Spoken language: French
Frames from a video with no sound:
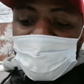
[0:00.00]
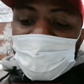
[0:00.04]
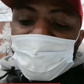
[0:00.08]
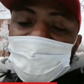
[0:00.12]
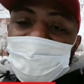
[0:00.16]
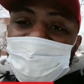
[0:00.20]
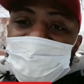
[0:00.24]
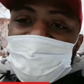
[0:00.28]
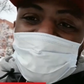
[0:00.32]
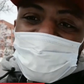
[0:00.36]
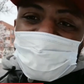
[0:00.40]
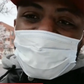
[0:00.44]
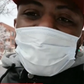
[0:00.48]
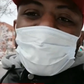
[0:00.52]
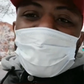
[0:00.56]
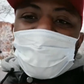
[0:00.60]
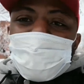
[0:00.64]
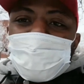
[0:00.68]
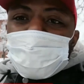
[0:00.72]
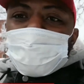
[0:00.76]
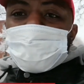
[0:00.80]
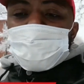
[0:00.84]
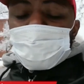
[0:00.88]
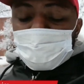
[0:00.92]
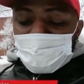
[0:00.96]
les différentes
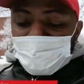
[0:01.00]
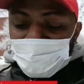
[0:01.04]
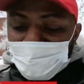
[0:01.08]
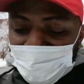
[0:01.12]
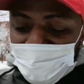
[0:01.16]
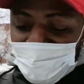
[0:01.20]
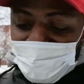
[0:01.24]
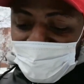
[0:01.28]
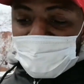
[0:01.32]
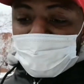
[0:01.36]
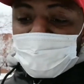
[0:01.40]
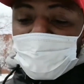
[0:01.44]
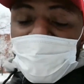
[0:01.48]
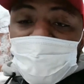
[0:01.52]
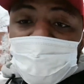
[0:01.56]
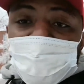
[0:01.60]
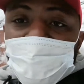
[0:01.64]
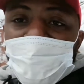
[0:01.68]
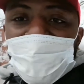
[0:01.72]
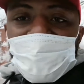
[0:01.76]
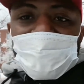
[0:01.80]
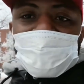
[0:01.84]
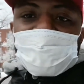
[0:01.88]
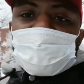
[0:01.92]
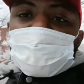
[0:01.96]
nouveautés, les
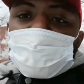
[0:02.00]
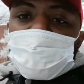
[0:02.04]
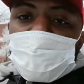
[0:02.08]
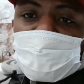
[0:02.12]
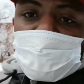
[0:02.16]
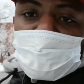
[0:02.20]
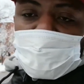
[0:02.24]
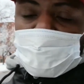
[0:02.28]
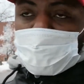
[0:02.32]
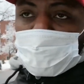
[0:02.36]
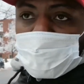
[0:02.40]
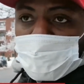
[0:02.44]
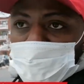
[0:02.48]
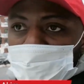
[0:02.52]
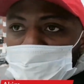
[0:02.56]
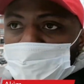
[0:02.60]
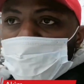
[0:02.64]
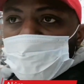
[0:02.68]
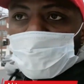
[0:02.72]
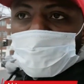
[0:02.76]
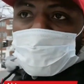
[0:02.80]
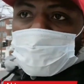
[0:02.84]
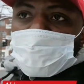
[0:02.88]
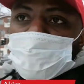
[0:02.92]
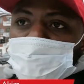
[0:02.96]
préparations et tout,
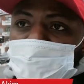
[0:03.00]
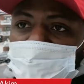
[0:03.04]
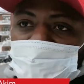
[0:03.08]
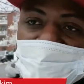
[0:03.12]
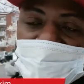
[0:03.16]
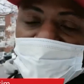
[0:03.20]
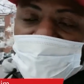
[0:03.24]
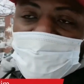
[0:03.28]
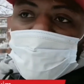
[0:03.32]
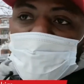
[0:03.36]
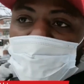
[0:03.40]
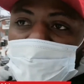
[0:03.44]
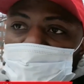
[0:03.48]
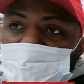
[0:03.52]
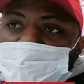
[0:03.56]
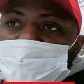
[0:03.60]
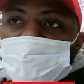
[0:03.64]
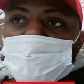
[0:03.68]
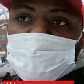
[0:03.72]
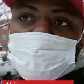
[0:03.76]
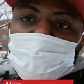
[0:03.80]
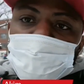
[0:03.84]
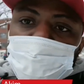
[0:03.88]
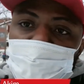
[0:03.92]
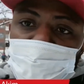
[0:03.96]
vous allez voir
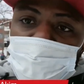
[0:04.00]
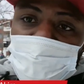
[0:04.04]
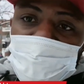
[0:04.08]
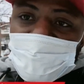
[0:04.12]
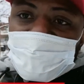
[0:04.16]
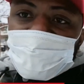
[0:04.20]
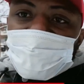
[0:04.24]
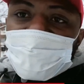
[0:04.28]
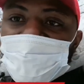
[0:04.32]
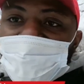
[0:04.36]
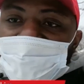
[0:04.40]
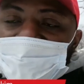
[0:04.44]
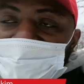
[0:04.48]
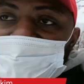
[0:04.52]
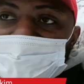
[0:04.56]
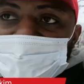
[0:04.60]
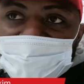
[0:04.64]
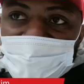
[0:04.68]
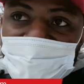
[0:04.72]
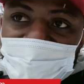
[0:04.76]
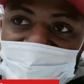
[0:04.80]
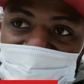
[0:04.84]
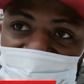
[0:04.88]
sur mon compte Instagram, dans les